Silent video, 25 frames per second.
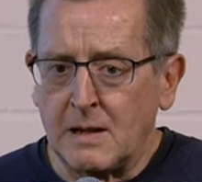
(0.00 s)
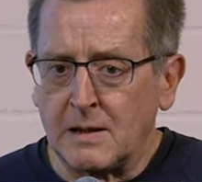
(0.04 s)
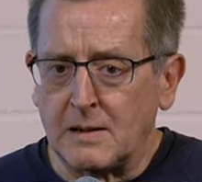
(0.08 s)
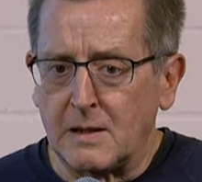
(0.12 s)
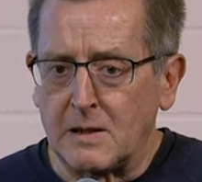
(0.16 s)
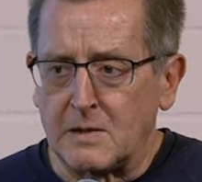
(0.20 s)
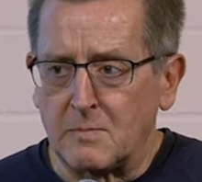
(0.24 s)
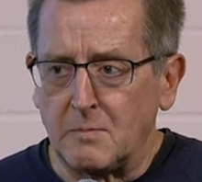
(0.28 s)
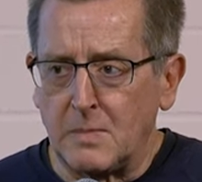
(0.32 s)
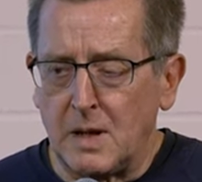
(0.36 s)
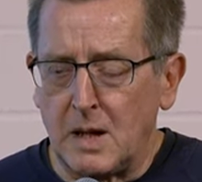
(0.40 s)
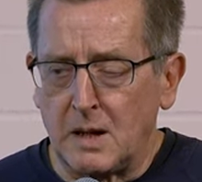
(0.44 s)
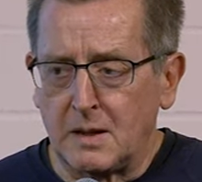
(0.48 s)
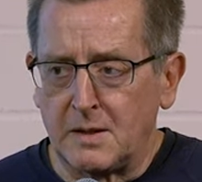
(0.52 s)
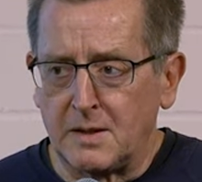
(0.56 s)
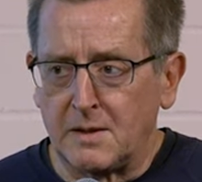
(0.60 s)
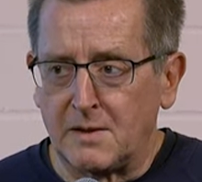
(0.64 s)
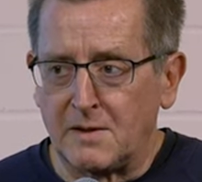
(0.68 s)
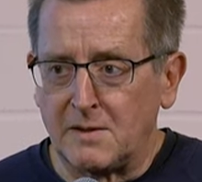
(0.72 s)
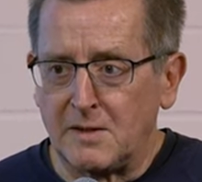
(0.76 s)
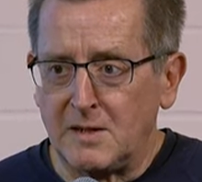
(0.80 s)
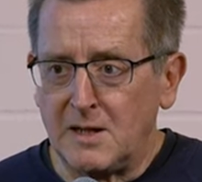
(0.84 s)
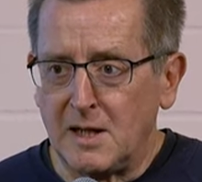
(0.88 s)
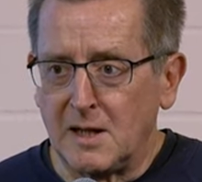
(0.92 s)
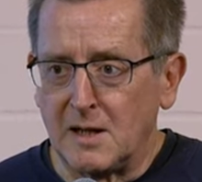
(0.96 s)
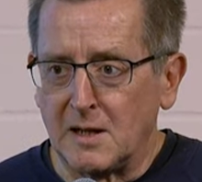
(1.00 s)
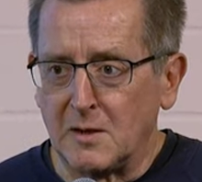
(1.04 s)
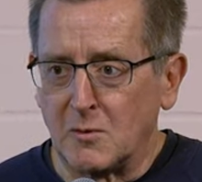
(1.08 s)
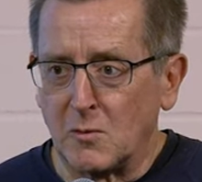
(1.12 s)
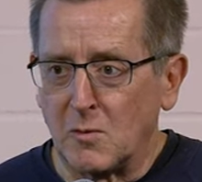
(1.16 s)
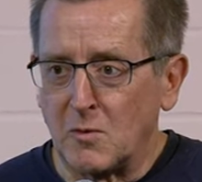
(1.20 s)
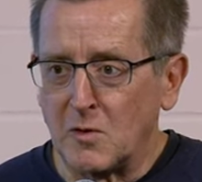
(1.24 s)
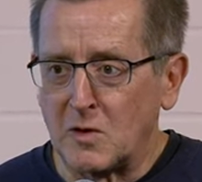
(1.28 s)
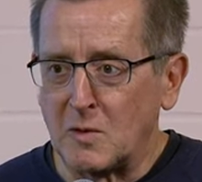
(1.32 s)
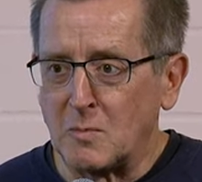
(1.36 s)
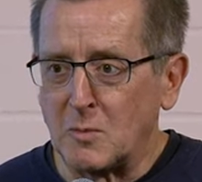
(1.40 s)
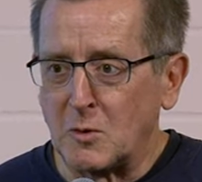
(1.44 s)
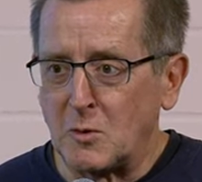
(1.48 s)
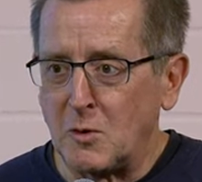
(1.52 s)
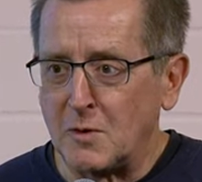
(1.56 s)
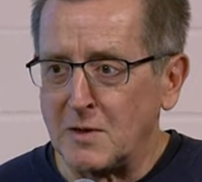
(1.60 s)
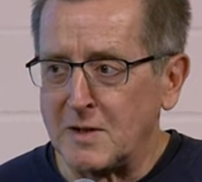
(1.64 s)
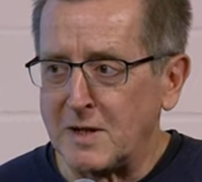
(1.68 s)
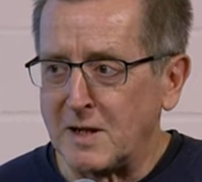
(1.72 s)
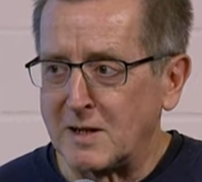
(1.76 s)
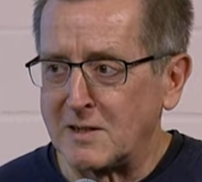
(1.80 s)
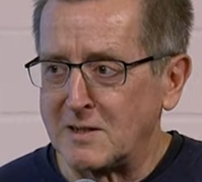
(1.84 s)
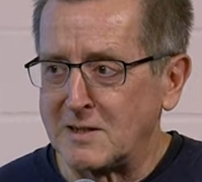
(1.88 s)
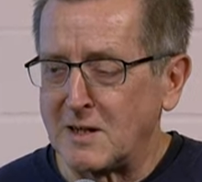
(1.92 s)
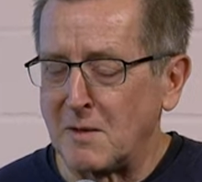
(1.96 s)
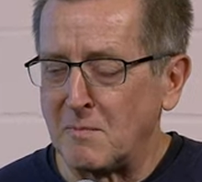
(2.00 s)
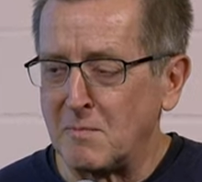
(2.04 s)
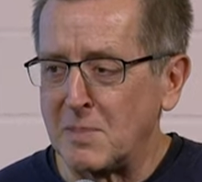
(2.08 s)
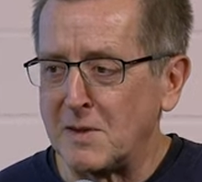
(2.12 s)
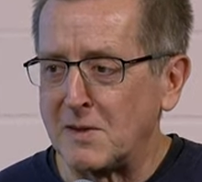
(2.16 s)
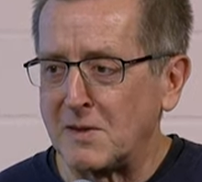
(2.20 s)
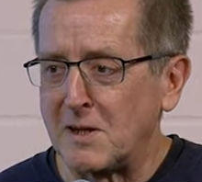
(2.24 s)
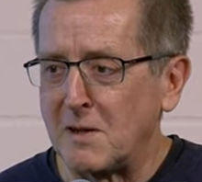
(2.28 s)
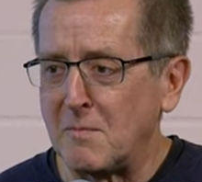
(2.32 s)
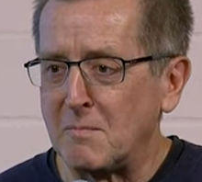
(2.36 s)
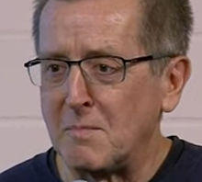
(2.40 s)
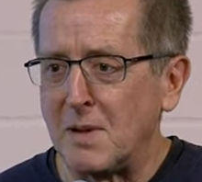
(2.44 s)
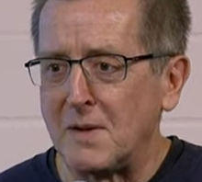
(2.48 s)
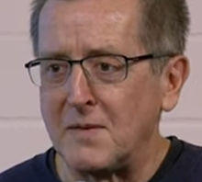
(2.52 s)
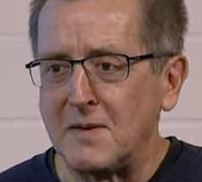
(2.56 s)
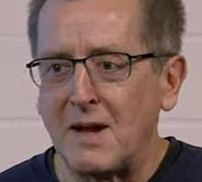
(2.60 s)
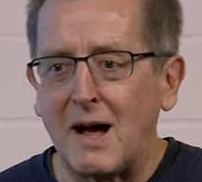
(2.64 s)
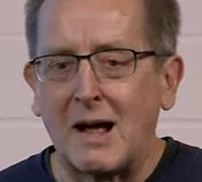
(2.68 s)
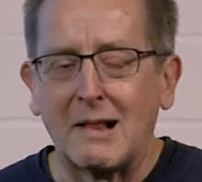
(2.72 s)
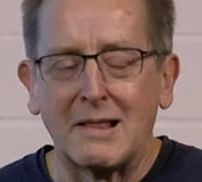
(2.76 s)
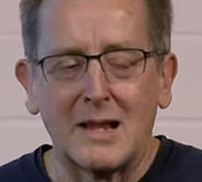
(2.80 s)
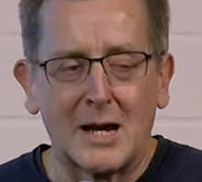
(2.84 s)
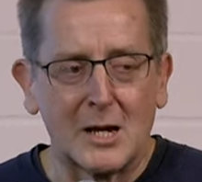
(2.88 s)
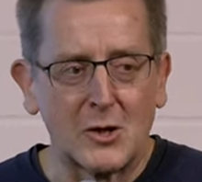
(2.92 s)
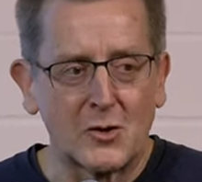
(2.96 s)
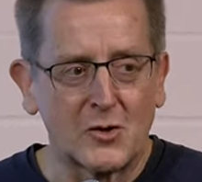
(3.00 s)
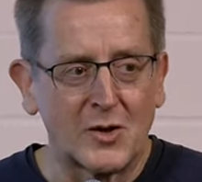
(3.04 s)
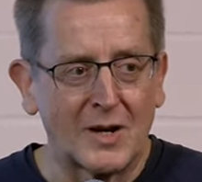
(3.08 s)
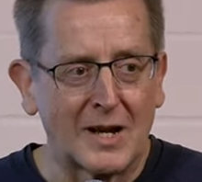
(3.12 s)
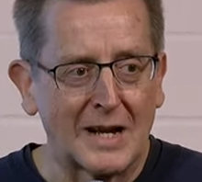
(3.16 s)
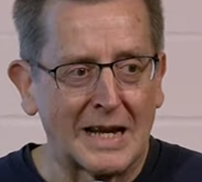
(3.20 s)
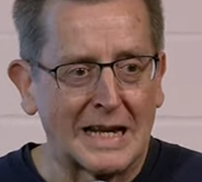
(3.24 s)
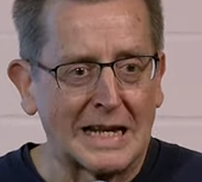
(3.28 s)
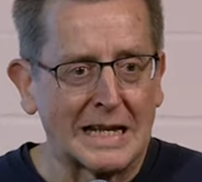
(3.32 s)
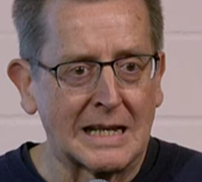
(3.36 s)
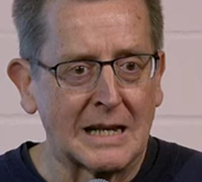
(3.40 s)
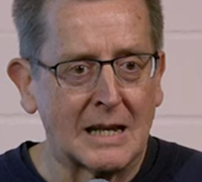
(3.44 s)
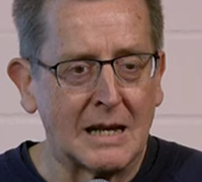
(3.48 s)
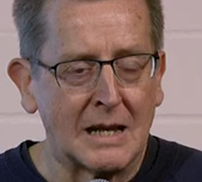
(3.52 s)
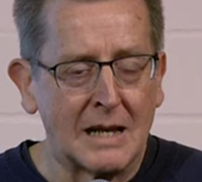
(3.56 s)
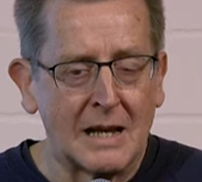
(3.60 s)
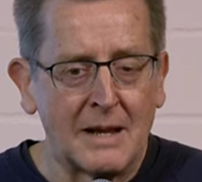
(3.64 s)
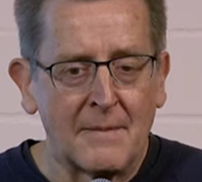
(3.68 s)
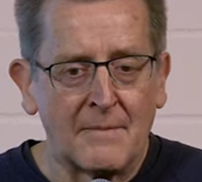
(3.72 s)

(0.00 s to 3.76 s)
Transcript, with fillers: Das mag jetzt hier in unserem Kontext ein bisschen banal erscheinen,